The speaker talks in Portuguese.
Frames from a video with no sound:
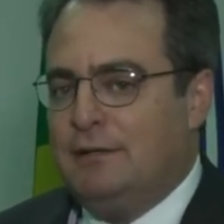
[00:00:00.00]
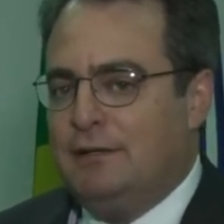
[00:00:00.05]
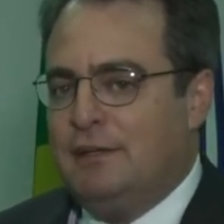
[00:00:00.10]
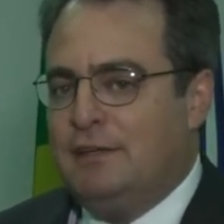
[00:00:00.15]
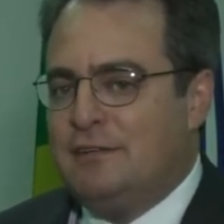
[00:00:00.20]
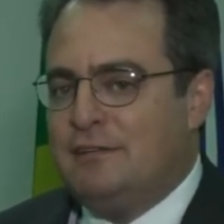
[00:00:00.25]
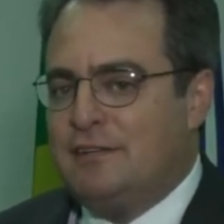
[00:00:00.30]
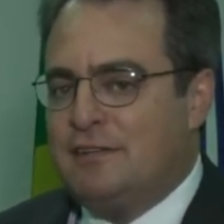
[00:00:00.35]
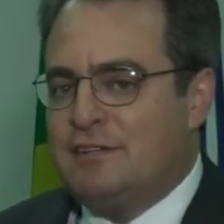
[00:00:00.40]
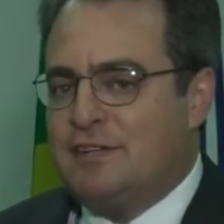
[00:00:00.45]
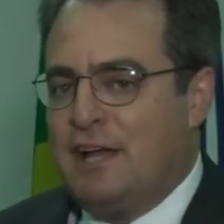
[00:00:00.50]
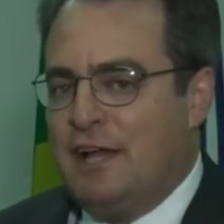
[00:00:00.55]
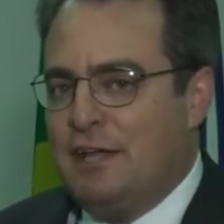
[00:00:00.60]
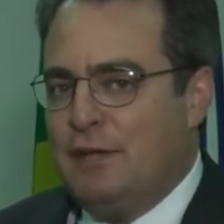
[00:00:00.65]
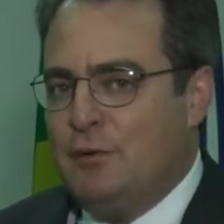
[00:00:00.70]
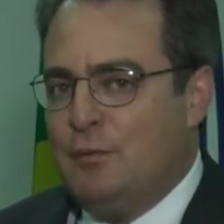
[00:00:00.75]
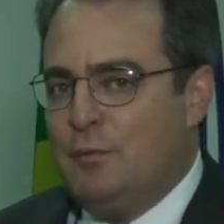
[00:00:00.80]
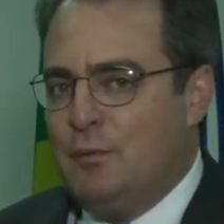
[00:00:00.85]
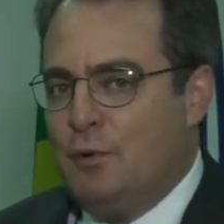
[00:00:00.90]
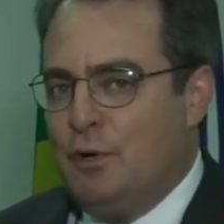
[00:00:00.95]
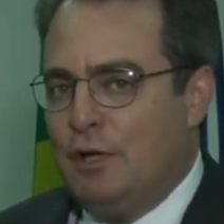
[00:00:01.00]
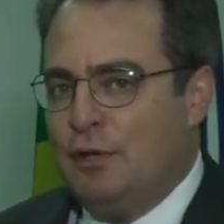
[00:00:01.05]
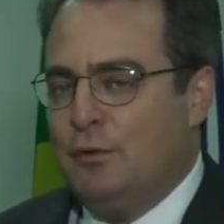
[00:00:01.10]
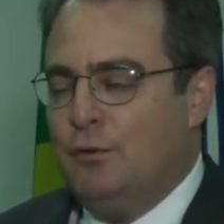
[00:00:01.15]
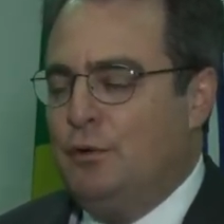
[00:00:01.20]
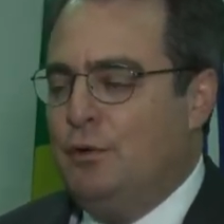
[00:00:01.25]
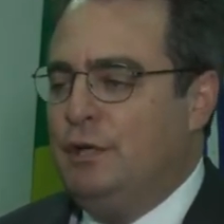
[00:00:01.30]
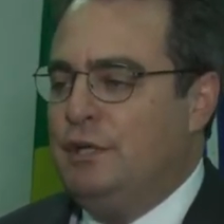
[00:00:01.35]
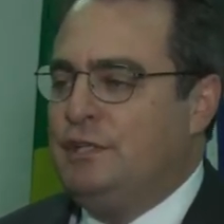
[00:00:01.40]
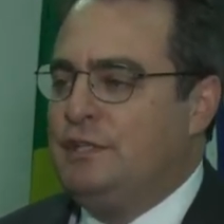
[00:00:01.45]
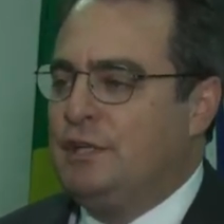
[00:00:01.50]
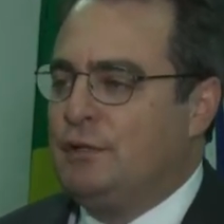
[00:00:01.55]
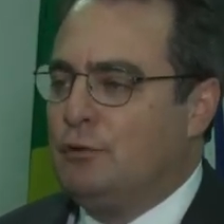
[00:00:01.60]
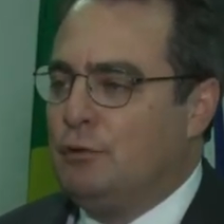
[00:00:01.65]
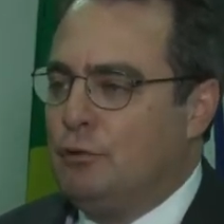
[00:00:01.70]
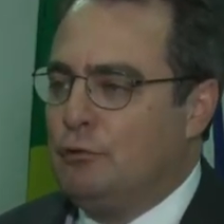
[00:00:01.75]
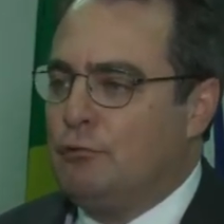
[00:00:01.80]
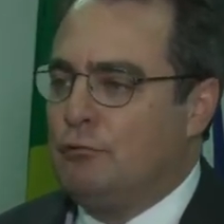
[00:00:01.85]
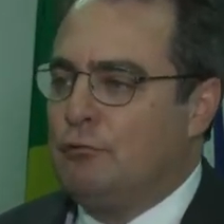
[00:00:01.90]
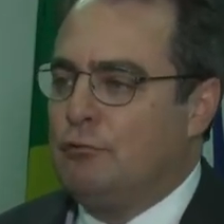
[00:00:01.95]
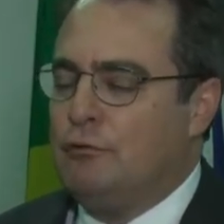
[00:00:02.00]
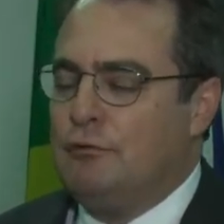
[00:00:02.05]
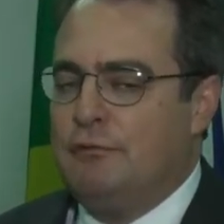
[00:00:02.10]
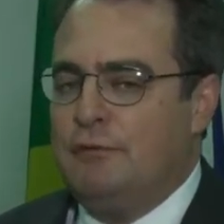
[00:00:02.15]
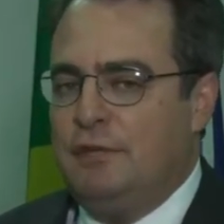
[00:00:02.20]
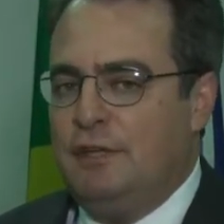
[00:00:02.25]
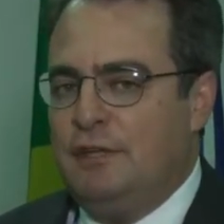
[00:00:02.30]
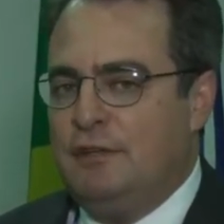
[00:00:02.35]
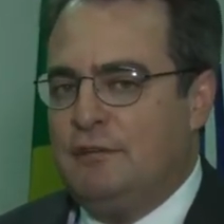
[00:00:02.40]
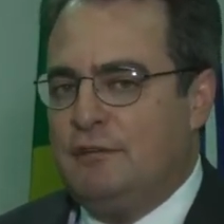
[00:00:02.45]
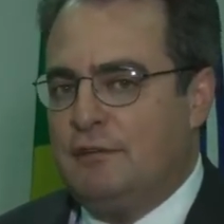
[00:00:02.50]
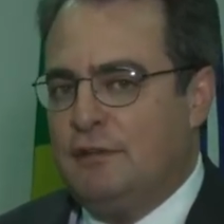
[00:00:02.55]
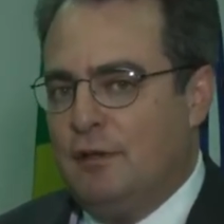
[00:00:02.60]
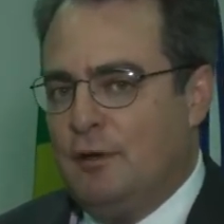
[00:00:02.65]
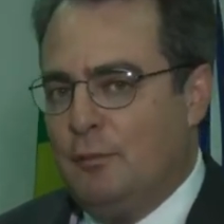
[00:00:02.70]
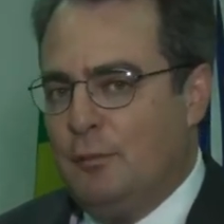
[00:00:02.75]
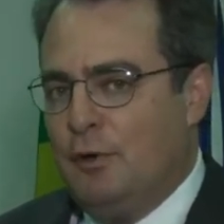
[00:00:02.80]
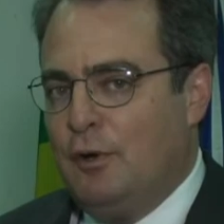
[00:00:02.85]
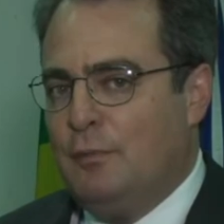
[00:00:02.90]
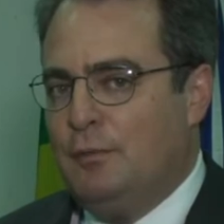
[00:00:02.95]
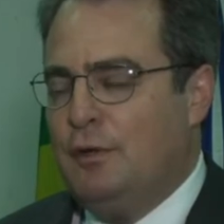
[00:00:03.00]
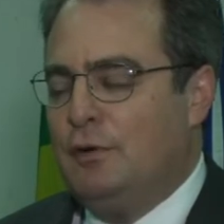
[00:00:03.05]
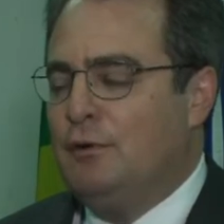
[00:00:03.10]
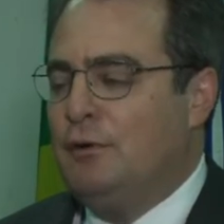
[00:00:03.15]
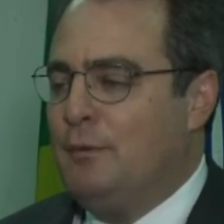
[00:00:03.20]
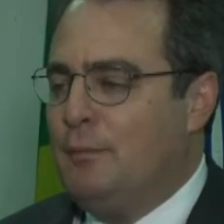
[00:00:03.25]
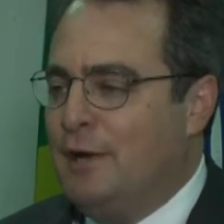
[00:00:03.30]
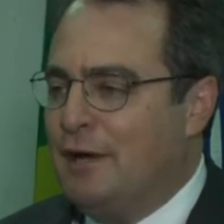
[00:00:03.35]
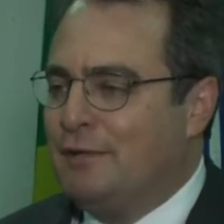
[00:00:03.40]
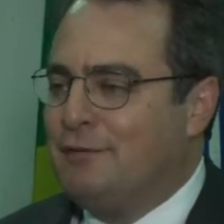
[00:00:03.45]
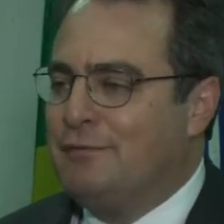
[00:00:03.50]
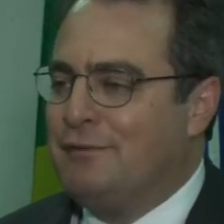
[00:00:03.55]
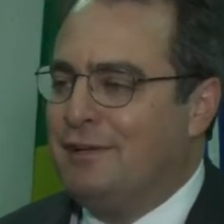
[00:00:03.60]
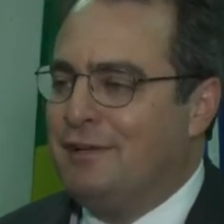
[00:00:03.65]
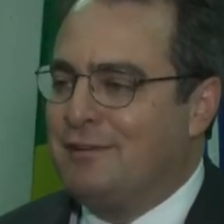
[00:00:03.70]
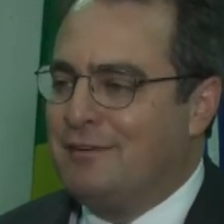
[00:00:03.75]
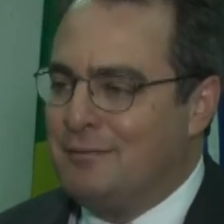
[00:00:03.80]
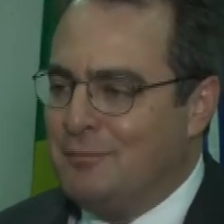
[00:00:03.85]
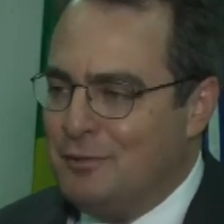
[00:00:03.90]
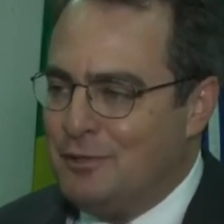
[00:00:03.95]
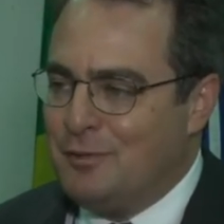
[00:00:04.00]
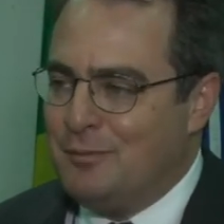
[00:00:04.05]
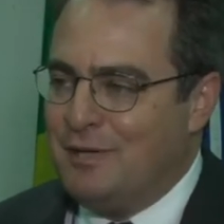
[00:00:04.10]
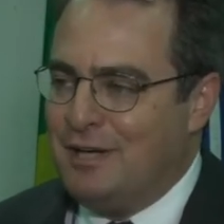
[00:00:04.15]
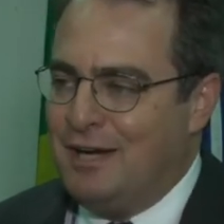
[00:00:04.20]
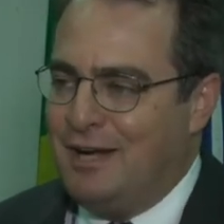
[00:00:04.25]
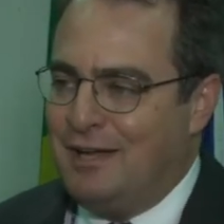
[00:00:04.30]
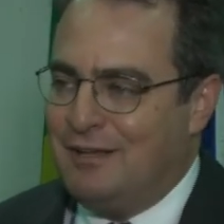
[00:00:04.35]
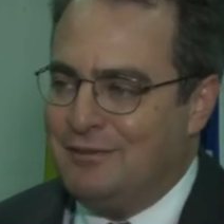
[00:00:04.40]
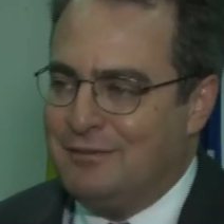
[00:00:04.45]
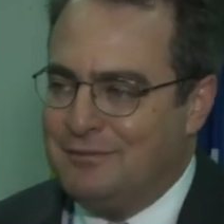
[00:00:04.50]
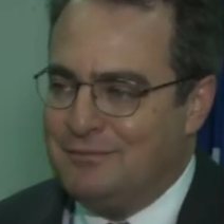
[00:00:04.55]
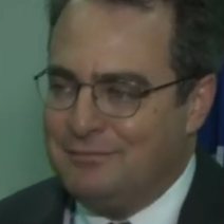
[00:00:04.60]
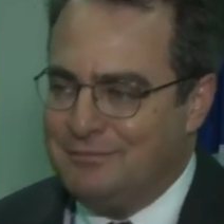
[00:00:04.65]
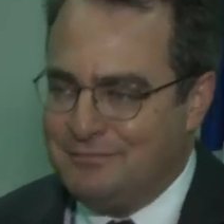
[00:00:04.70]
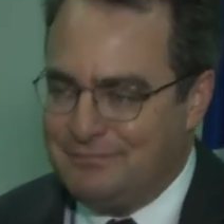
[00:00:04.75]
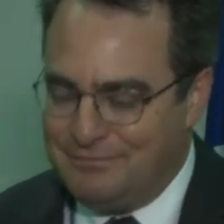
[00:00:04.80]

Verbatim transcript: desejar aí uma boa noite a todos os ouvintes e ao meu amigo Roberto França. Muito obrigado.